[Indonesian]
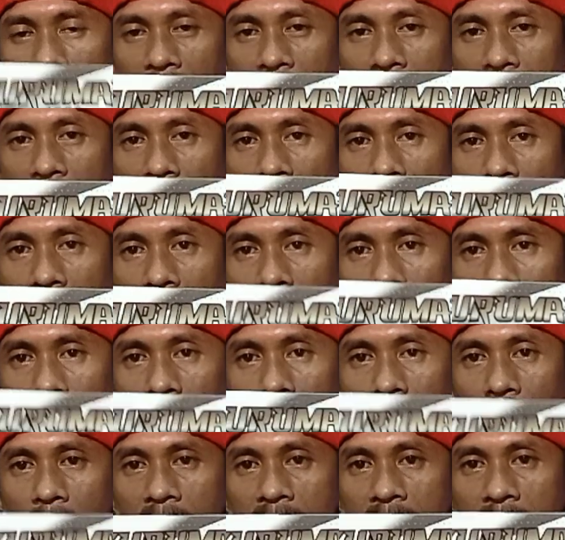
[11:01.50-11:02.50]
tidak akan
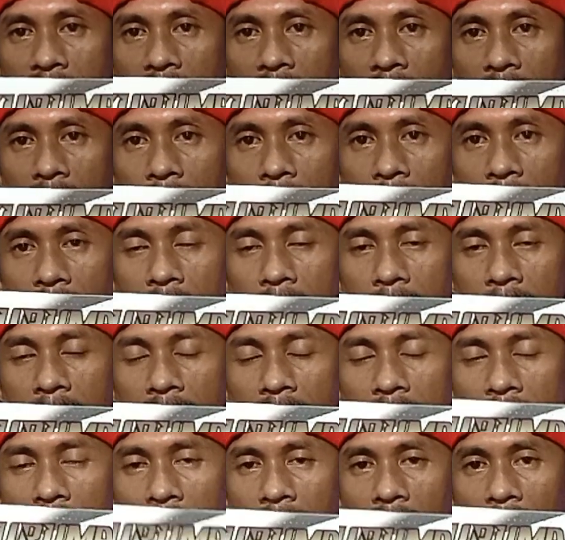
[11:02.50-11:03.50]
korosi ya
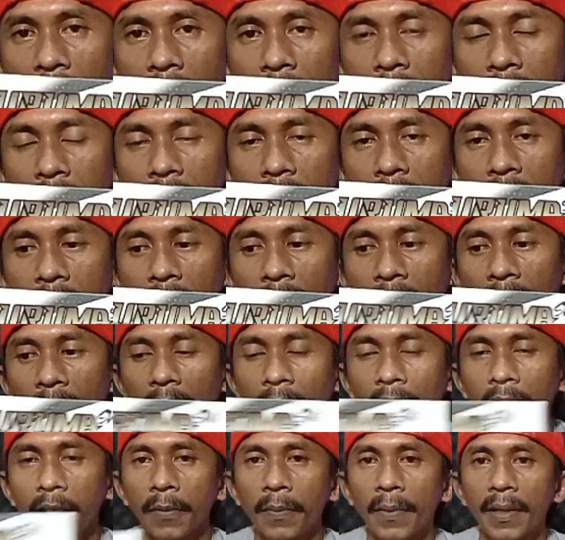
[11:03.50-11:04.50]
teman-teman tergantung
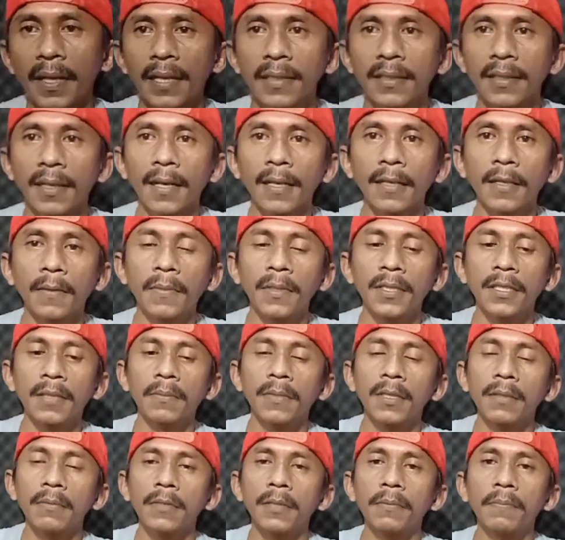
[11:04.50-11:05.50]
gimana cara
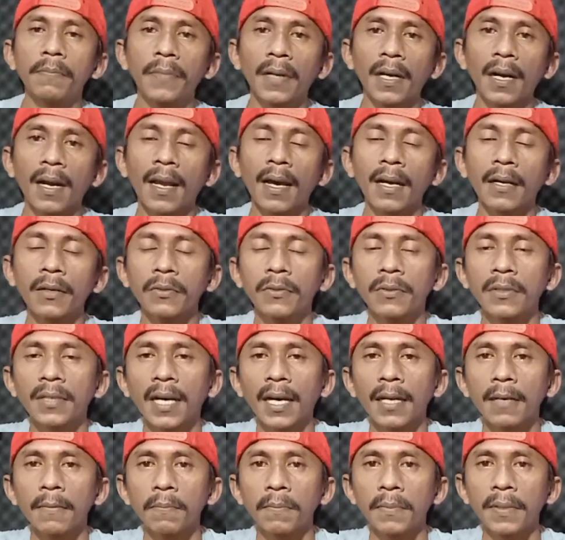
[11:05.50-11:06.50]
teman-teman
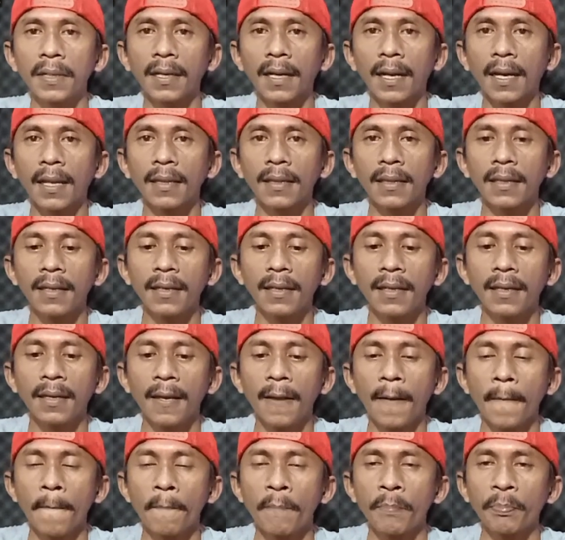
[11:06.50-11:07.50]
memperlakukan piranti
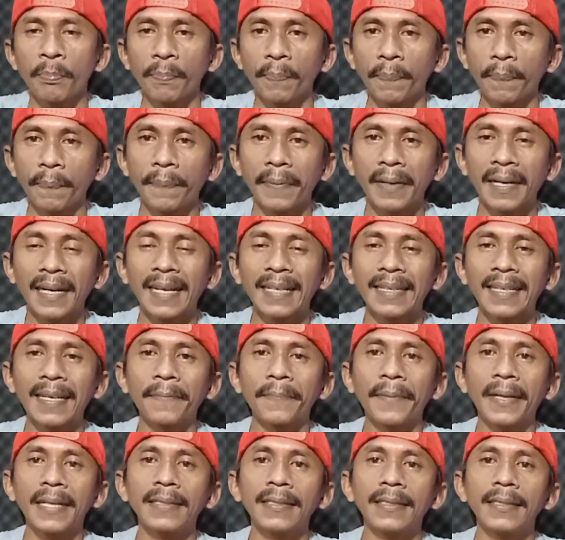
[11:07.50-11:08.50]

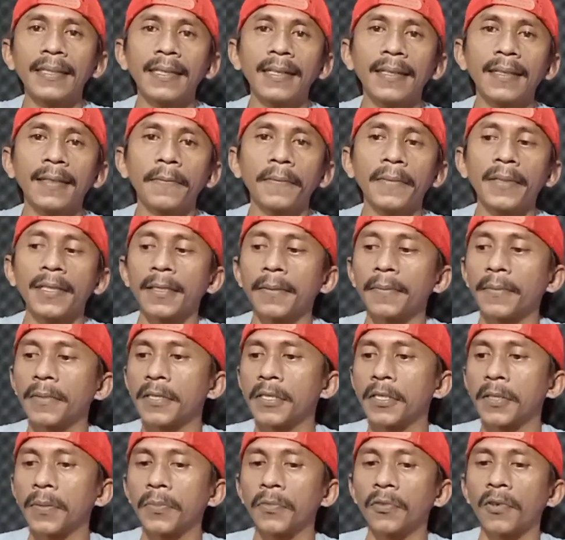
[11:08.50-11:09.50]
peralatan pancing
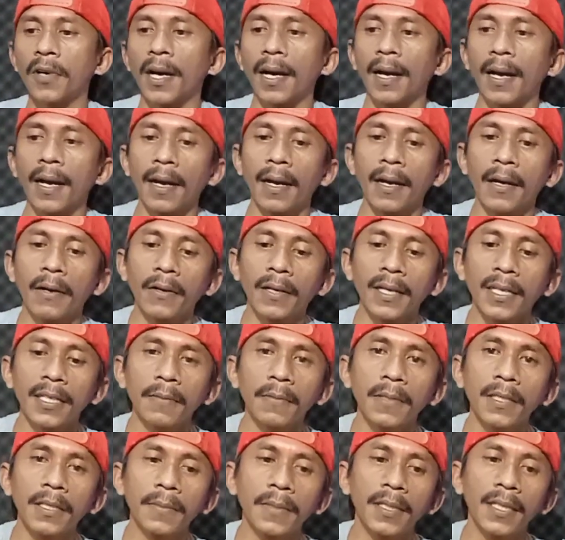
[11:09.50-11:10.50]
teman-teman semua oke
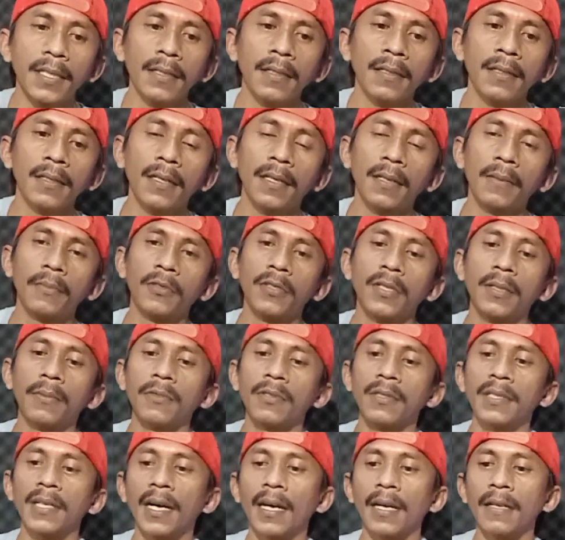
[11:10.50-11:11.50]
teman-teman eh,
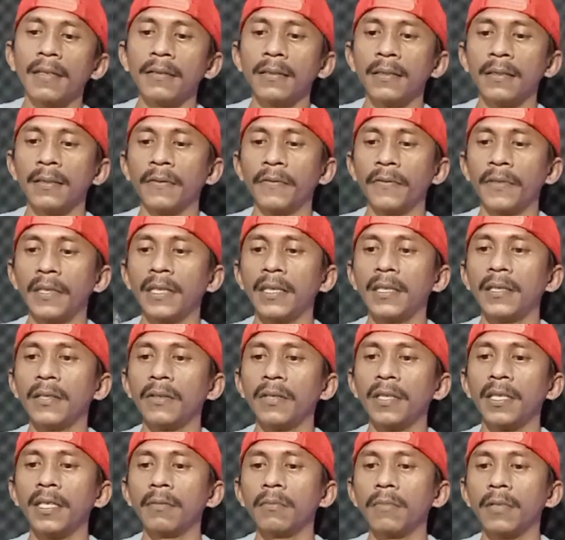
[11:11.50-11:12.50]
mudah-mudahan
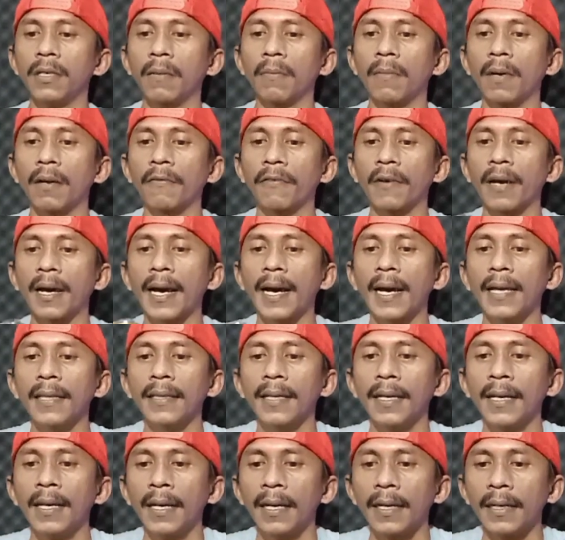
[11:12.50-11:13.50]
video ini bermanfaat
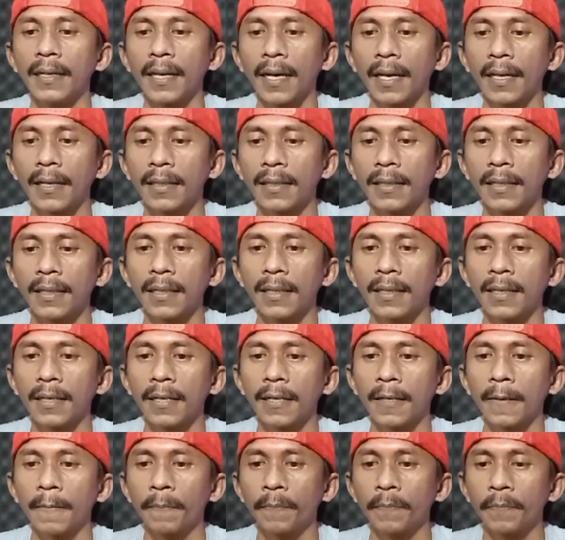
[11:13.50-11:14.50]
dan
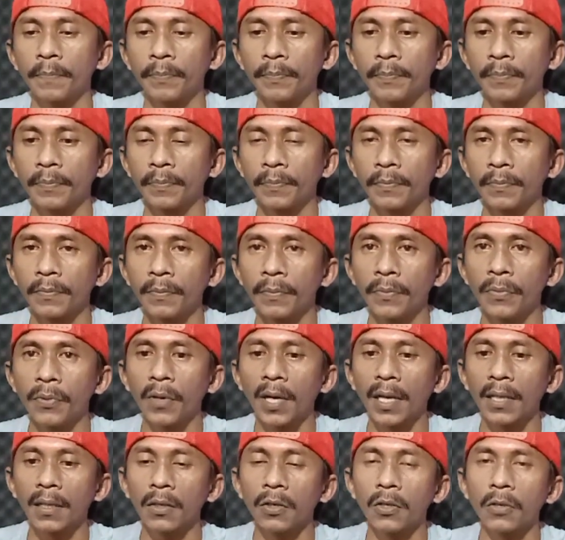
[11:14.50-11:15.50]
uh,
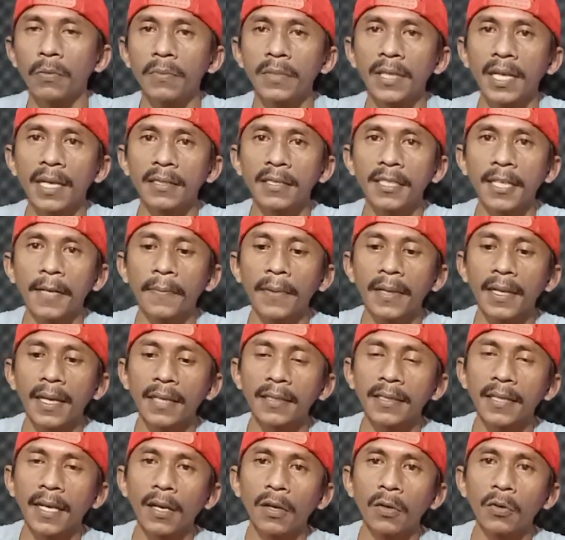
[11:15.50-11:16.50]
buat omnya siapa
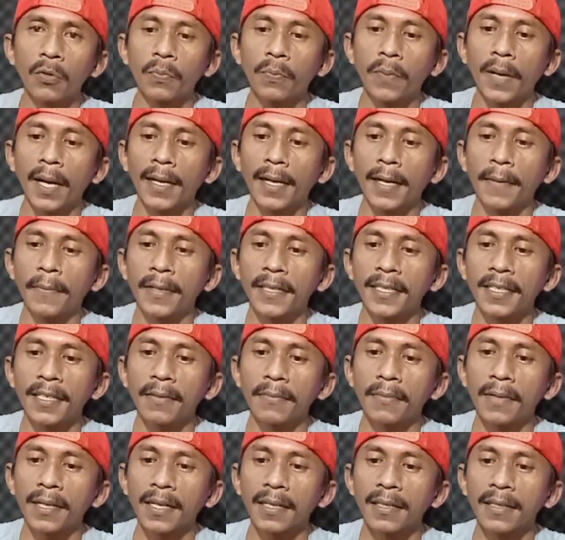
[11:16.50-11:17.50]
ya saya lupa namanya
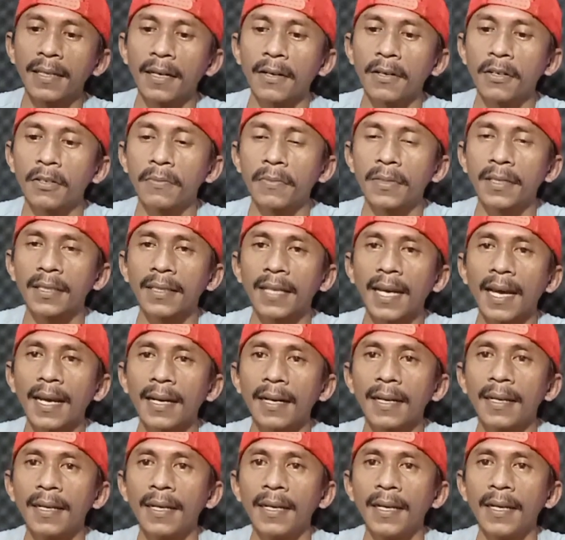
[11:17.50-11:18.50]
kemarin yang
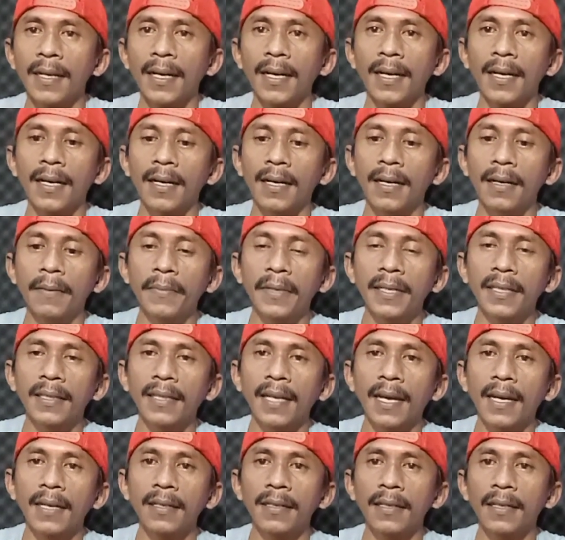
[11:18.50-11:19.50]
komentar uh,
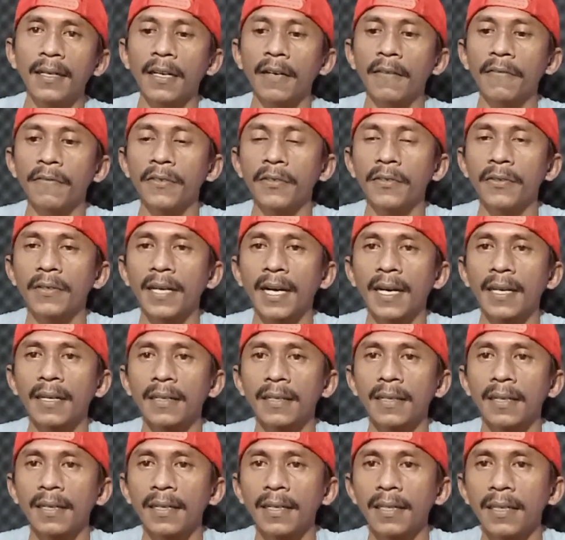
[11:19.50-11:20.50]
minta
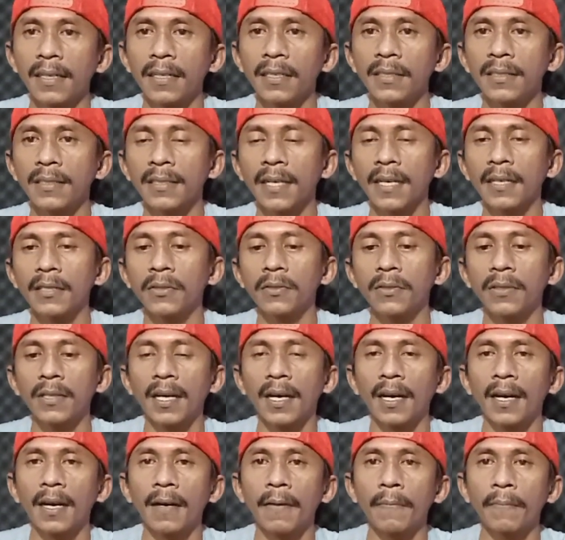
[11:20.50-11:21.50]
direviewkan reel ini saya
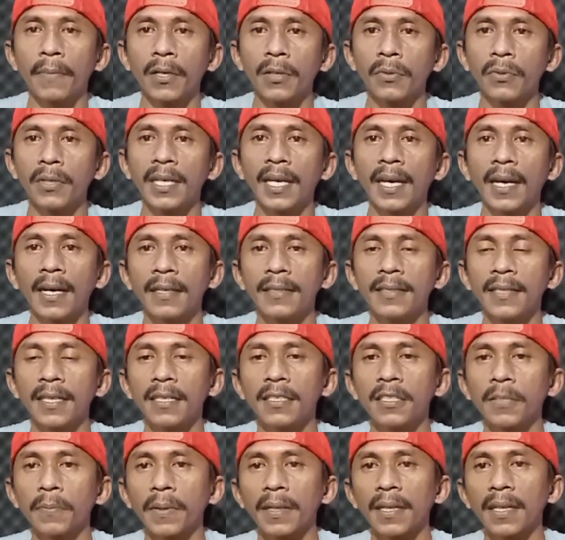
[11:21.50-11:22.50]
sudah penuhi ya
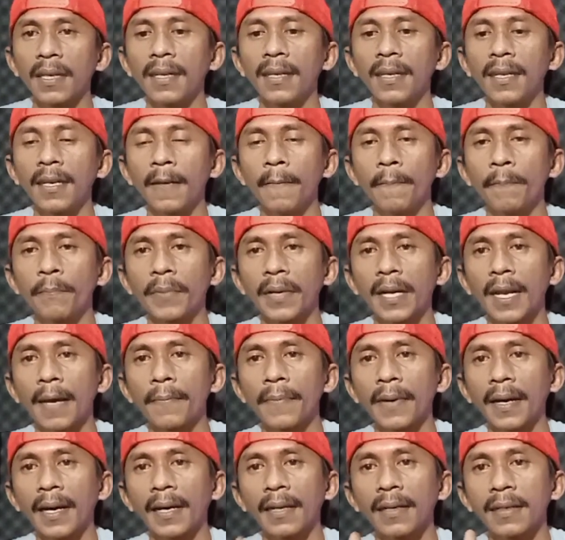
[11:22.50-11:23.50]
jadi seperti ini
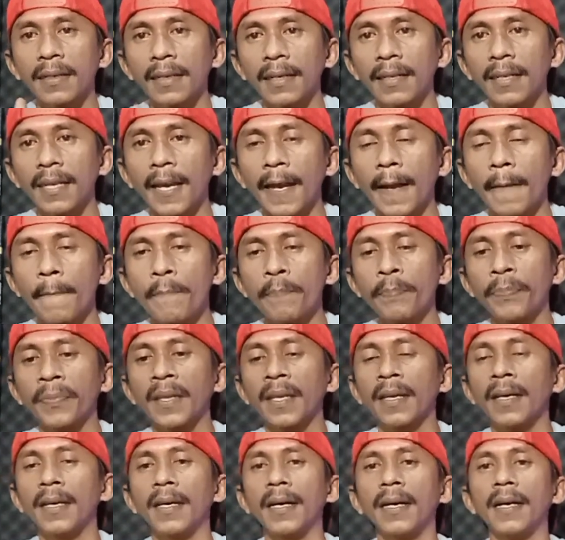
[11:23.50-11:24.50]
penampakan reelnya
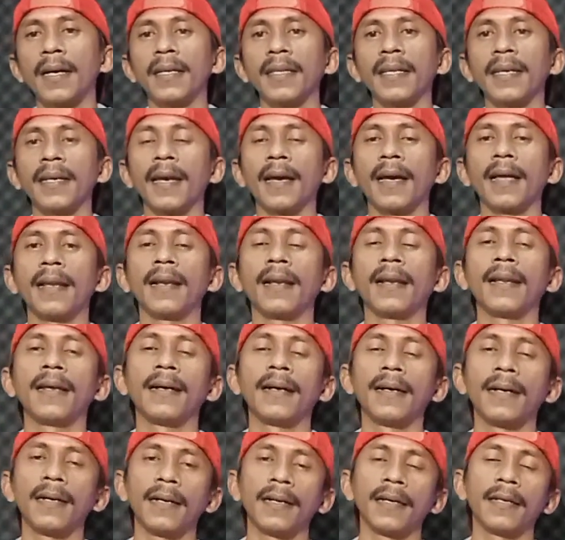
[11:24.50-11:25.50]
uh, tinggal
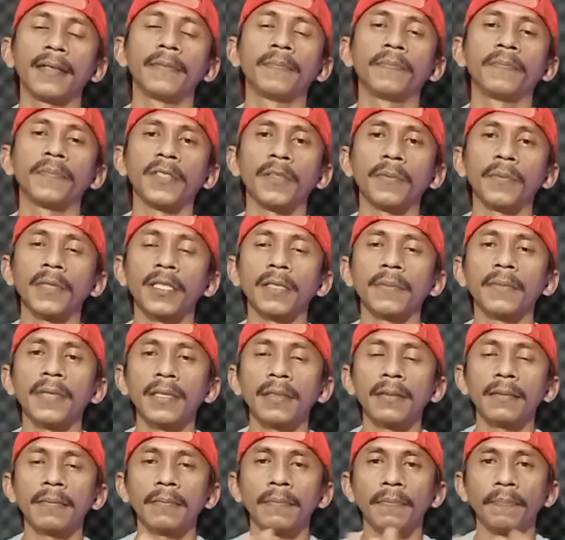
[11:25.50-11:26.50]

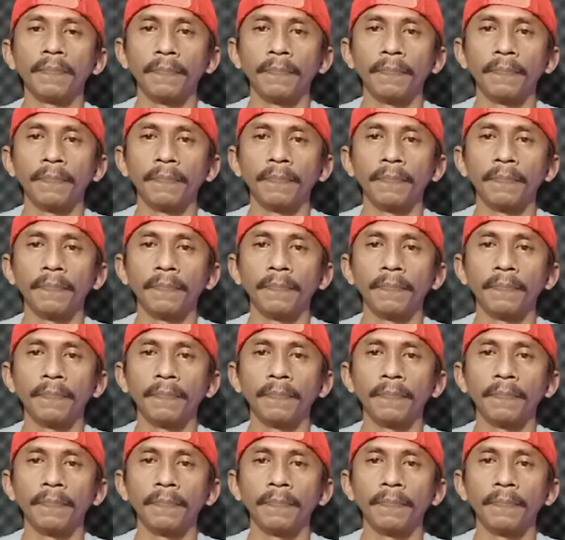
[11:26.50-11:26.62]
teman-teman